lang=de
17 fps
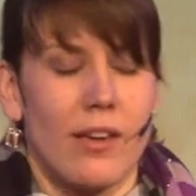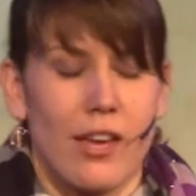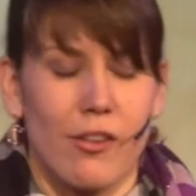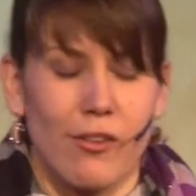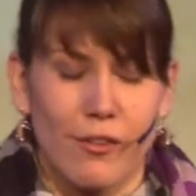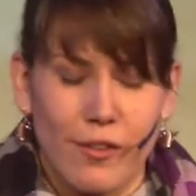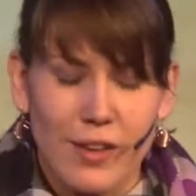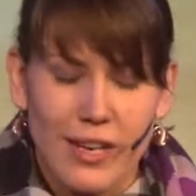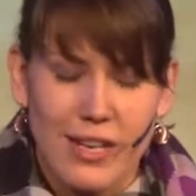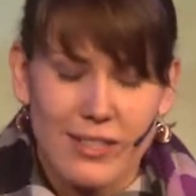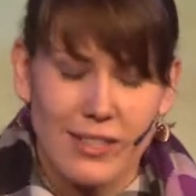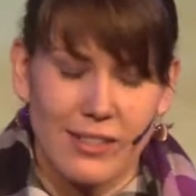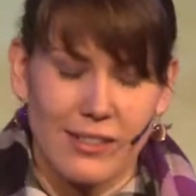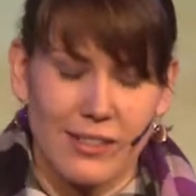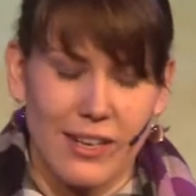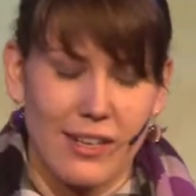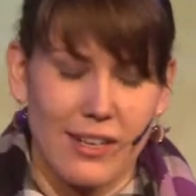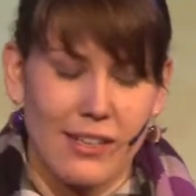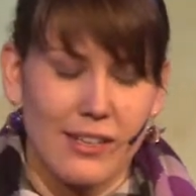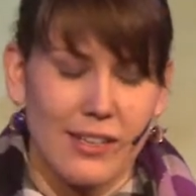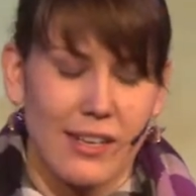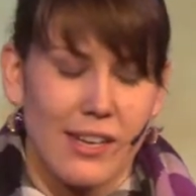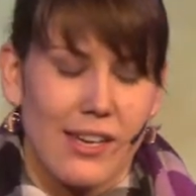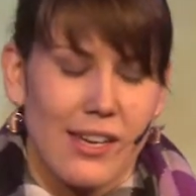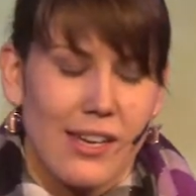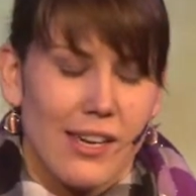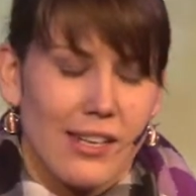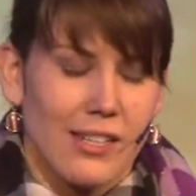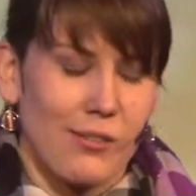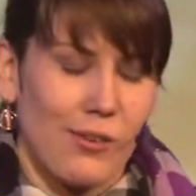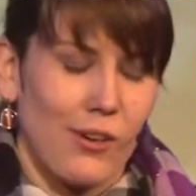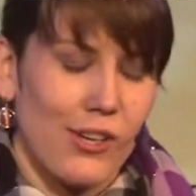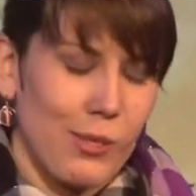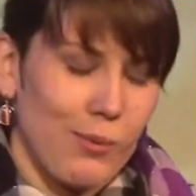Jesus, vielen herzlichen Dank,
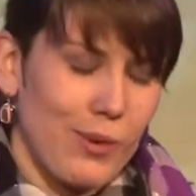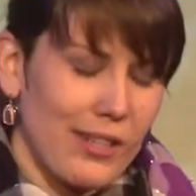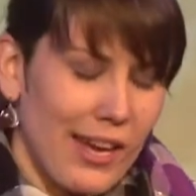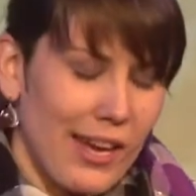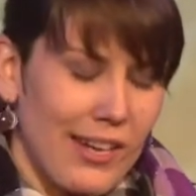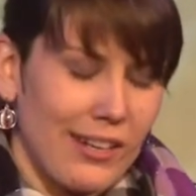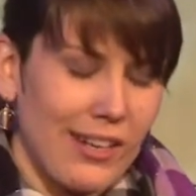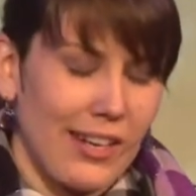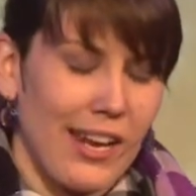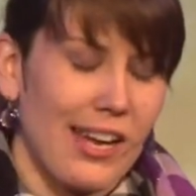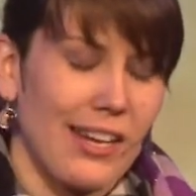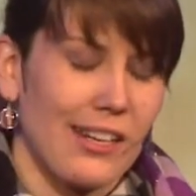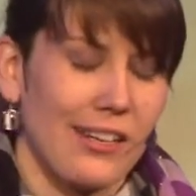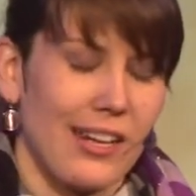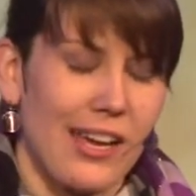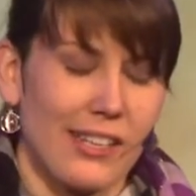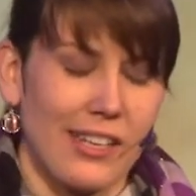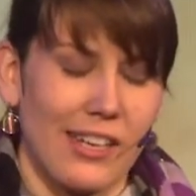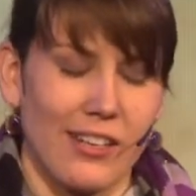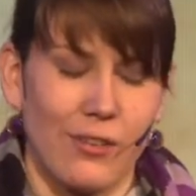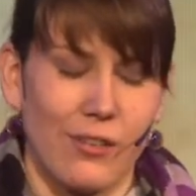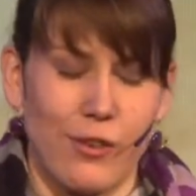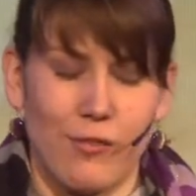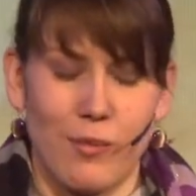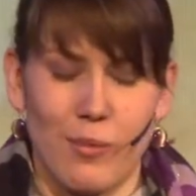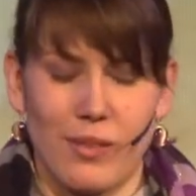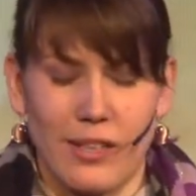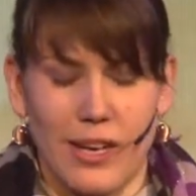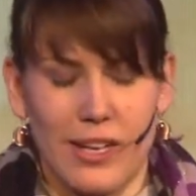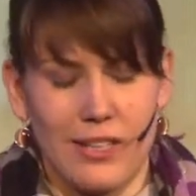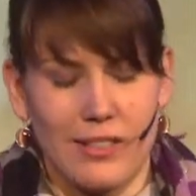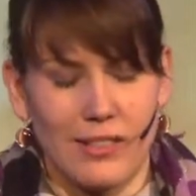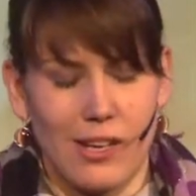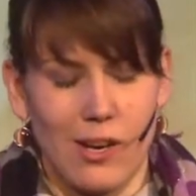dass wir heute über deine Gedanken nachdenken dürfen, über
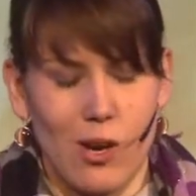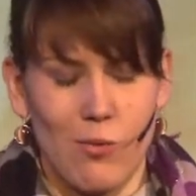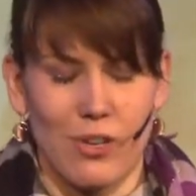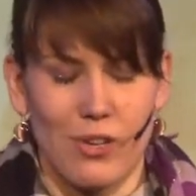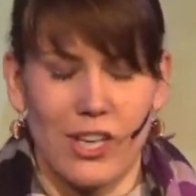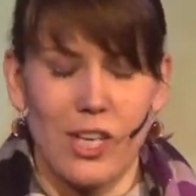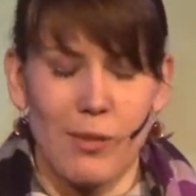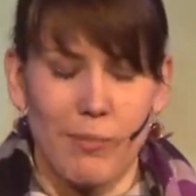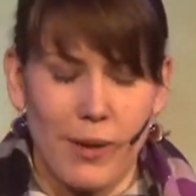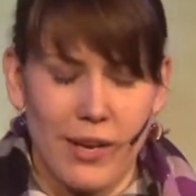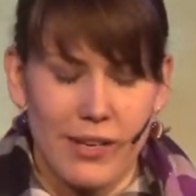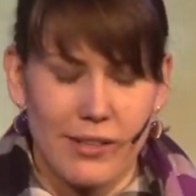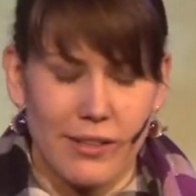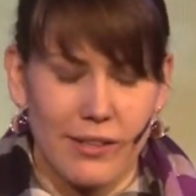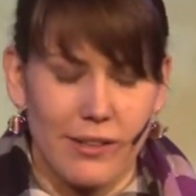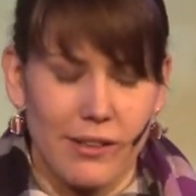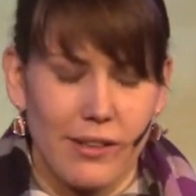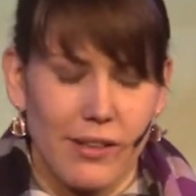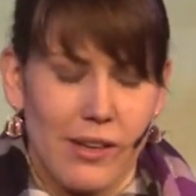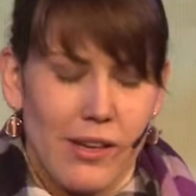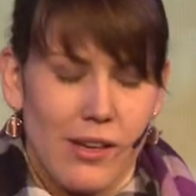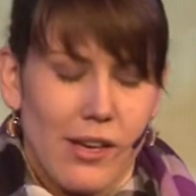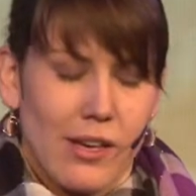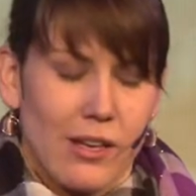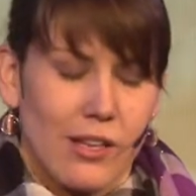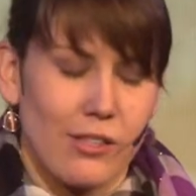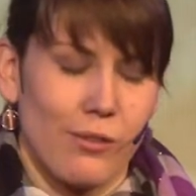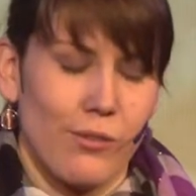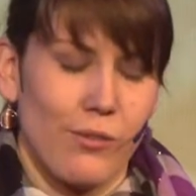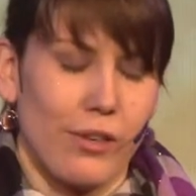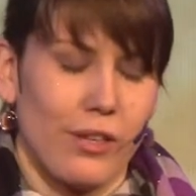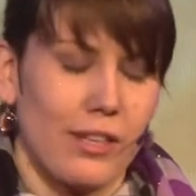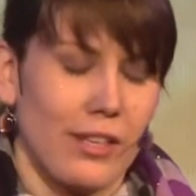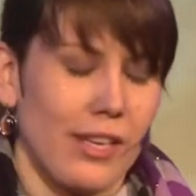deinen Traum. Und ich bete, dass du
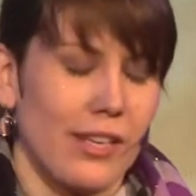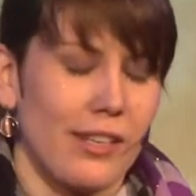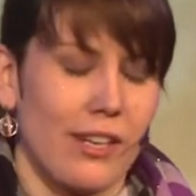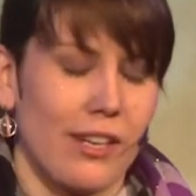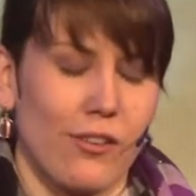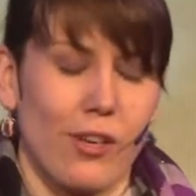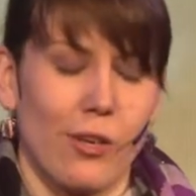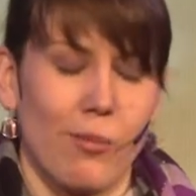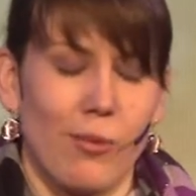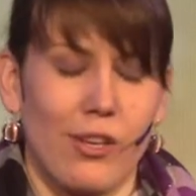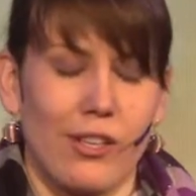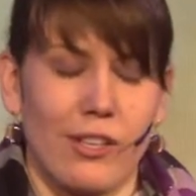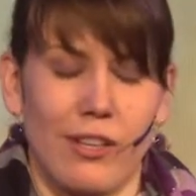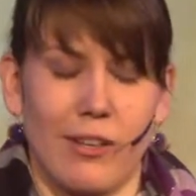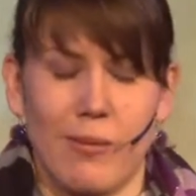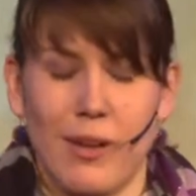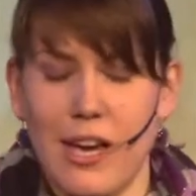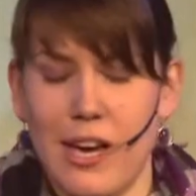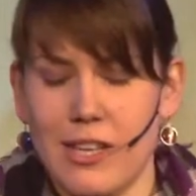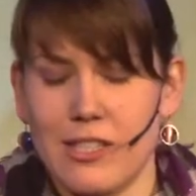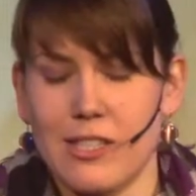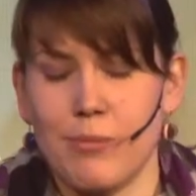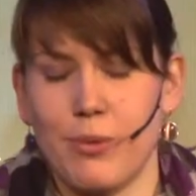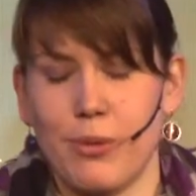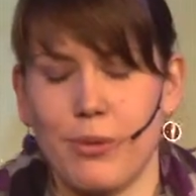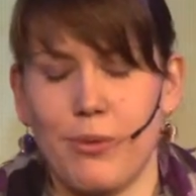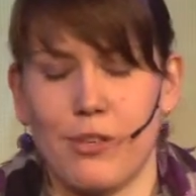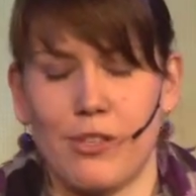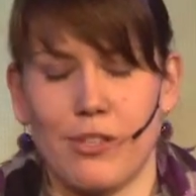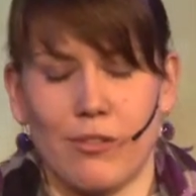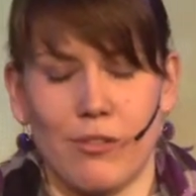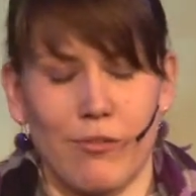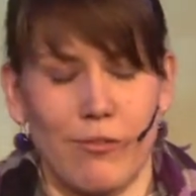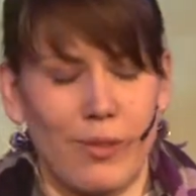wirklich jeden, der das heute möchte, im Herzen
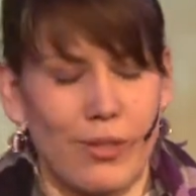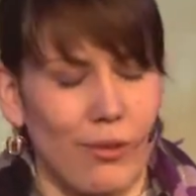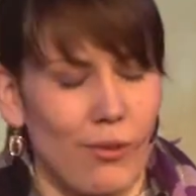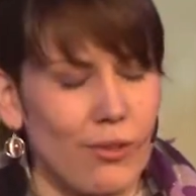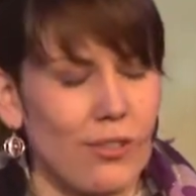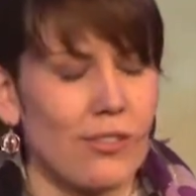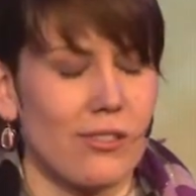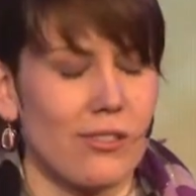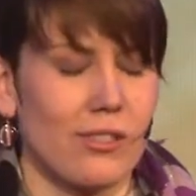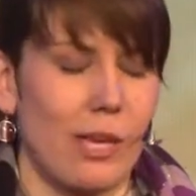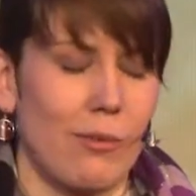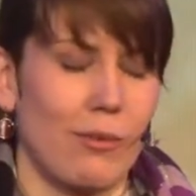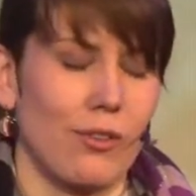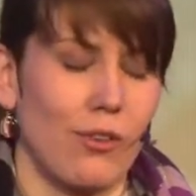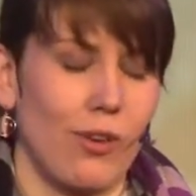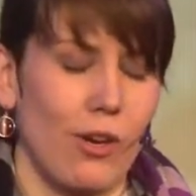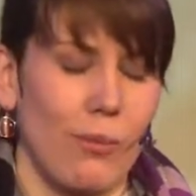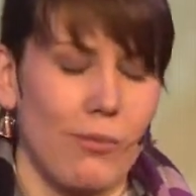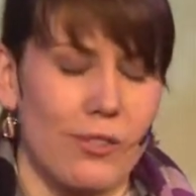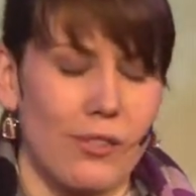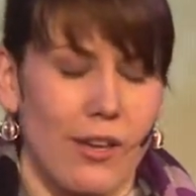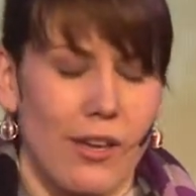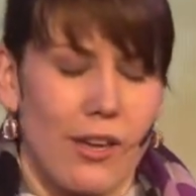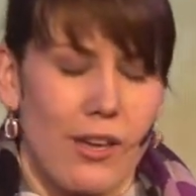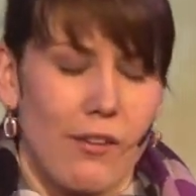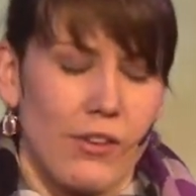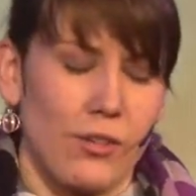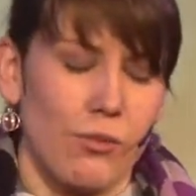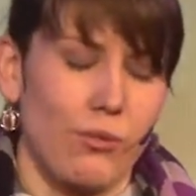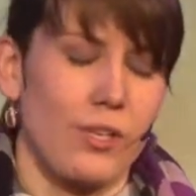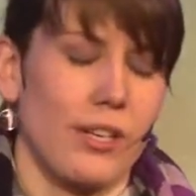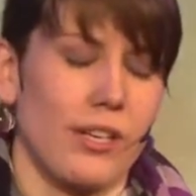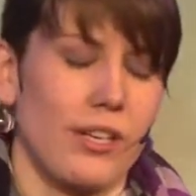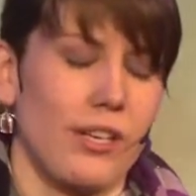berührst und mit uns zusammen träumst, wie
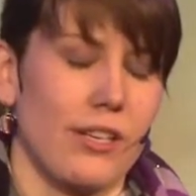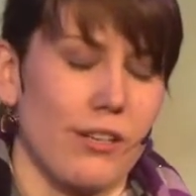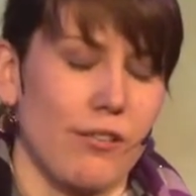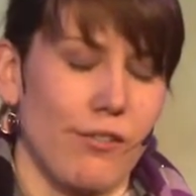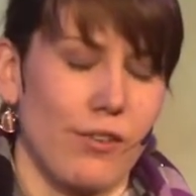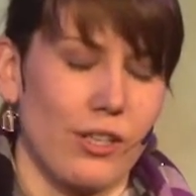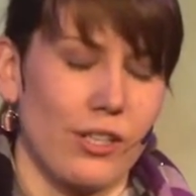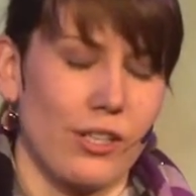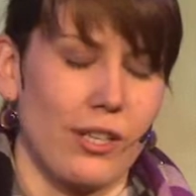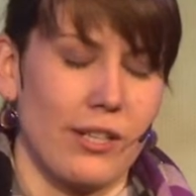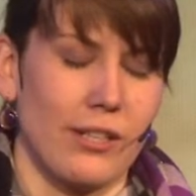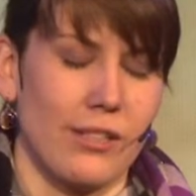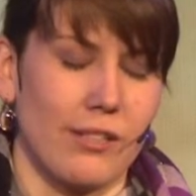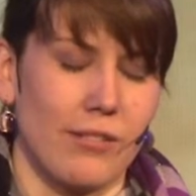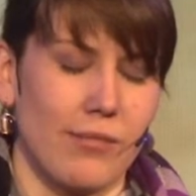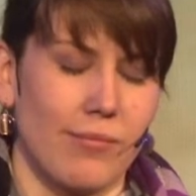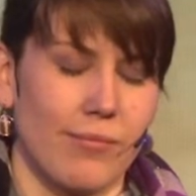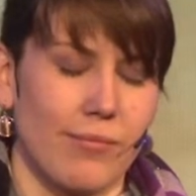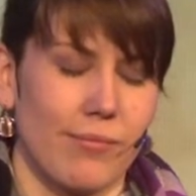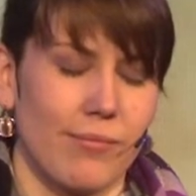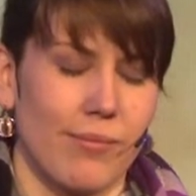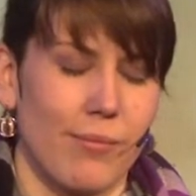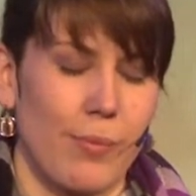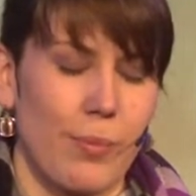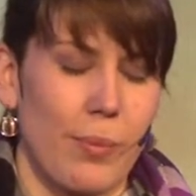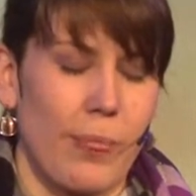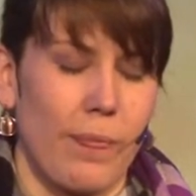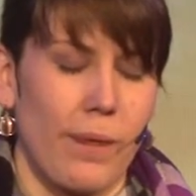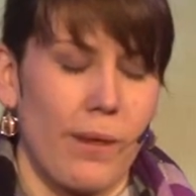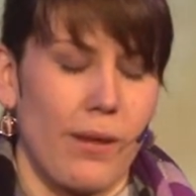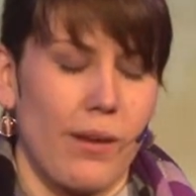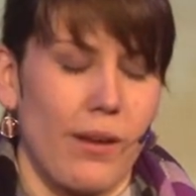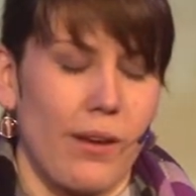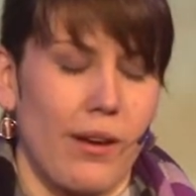du dir Kirche vorstellst.
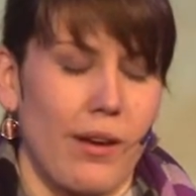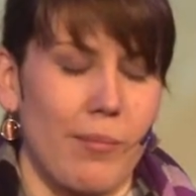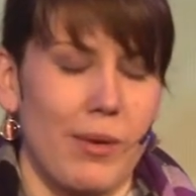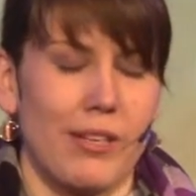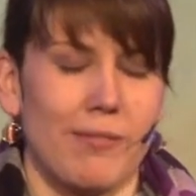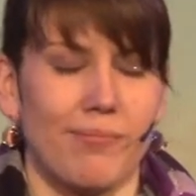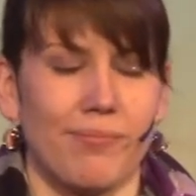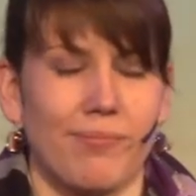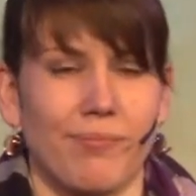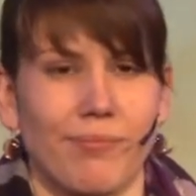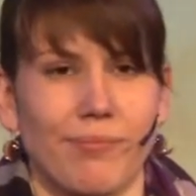Amen.